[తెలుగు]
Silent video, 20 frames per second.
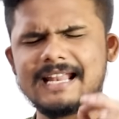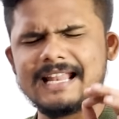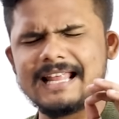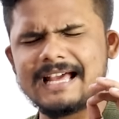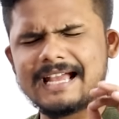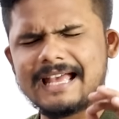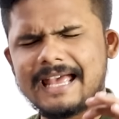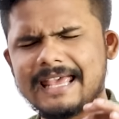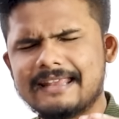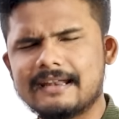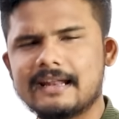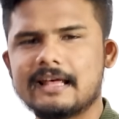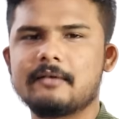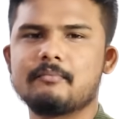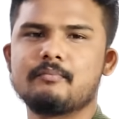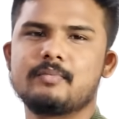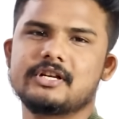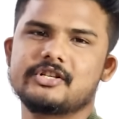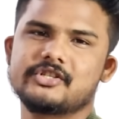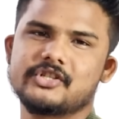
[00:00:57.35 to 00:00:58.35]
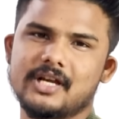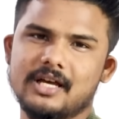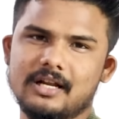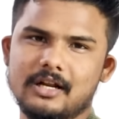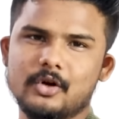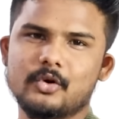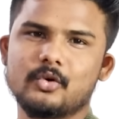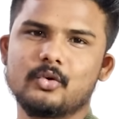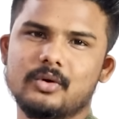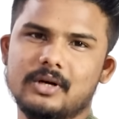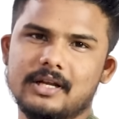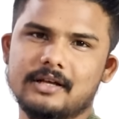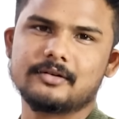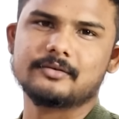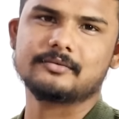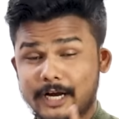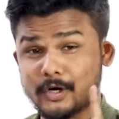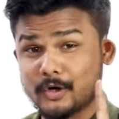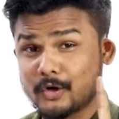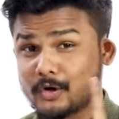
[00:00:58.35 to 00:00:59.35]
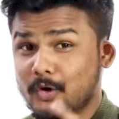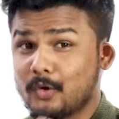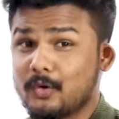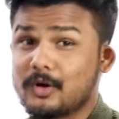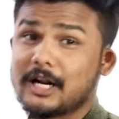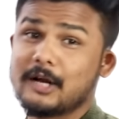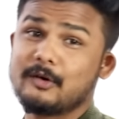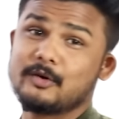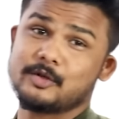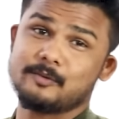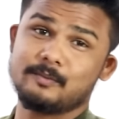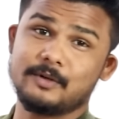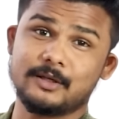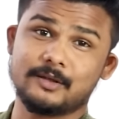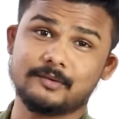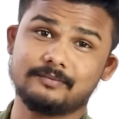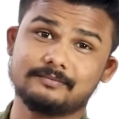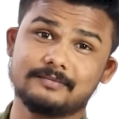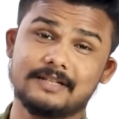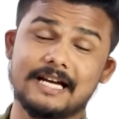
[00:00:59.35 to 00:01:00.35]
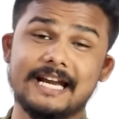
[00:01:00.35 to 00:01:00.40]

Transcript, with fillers: ఎలాగైనా ఇంప్రెస్ చేయాలనుకుంటారు ఇక్కడ డౌట్ రావచ్చు మీకు